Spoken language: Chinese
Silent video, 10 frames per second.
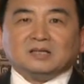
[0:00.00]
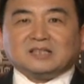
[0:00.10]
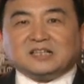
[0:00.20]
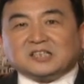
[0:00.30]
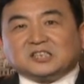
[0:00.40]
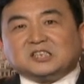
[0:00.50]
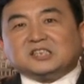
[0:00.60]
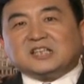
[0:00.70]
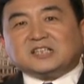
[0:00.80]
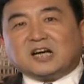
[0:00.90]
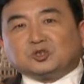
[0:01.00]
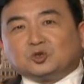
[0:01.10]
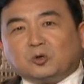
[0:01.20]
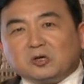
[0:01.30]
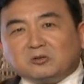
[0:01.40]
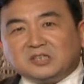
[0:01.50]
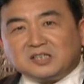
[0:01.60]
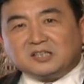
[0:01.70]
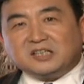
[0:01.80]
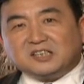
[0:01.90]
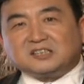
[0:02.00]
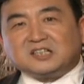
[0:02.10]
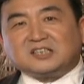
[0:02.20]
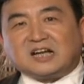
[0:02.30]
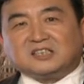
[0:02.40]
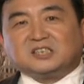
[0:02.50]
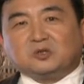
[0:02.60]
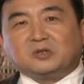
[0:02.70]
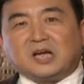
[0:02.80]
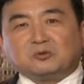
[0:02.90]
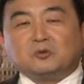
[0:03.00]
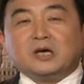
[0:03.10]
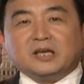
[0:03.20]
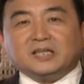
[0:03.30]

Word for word: 在这世界上，所有任何一个正常的社会当中，